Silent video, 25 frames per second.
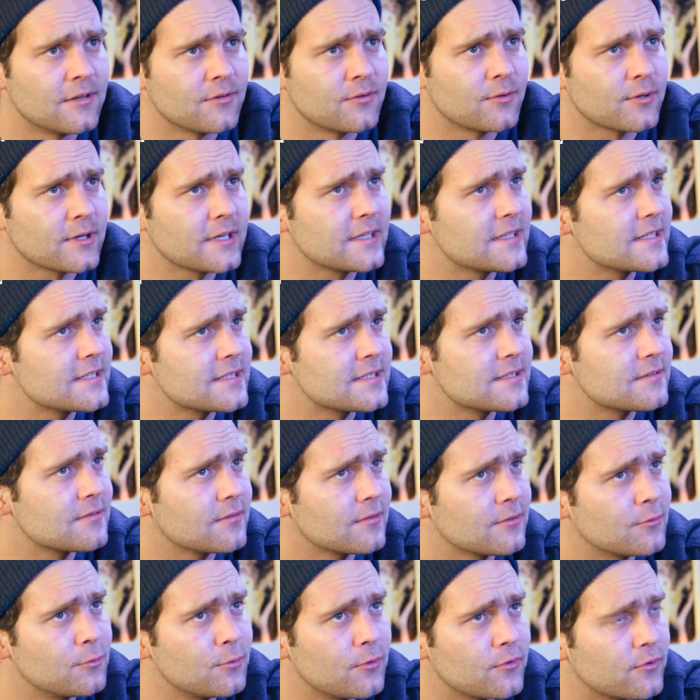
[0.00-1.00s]
so
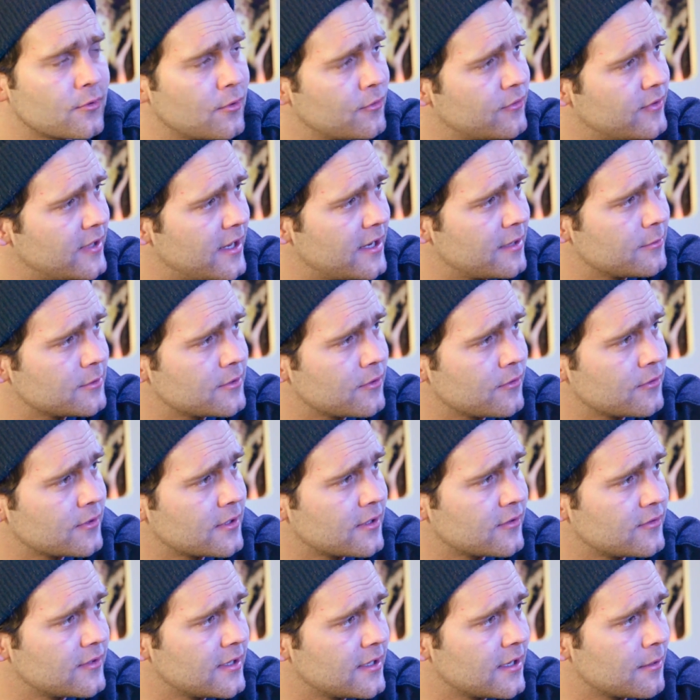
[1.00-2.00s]
richtig ein gutes Konzert habe ich da noch
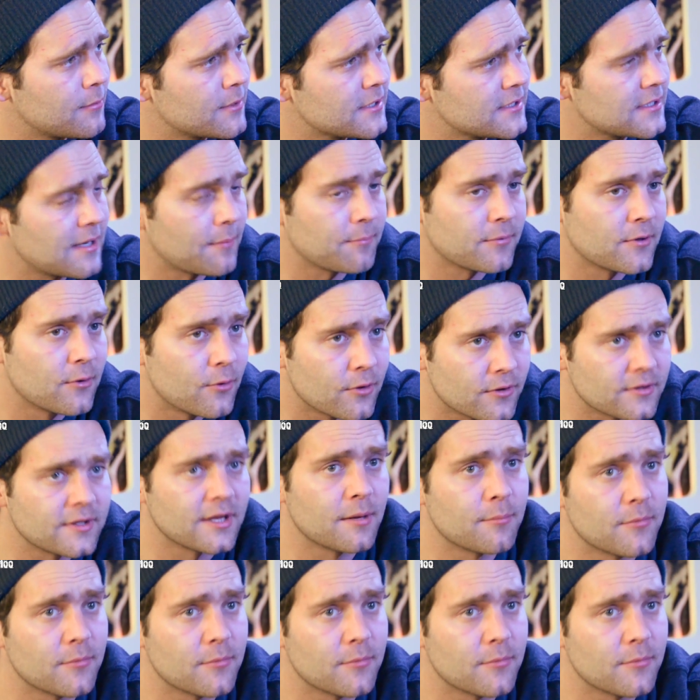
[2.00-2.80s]
nicht gesehen, aber ich habe gehört,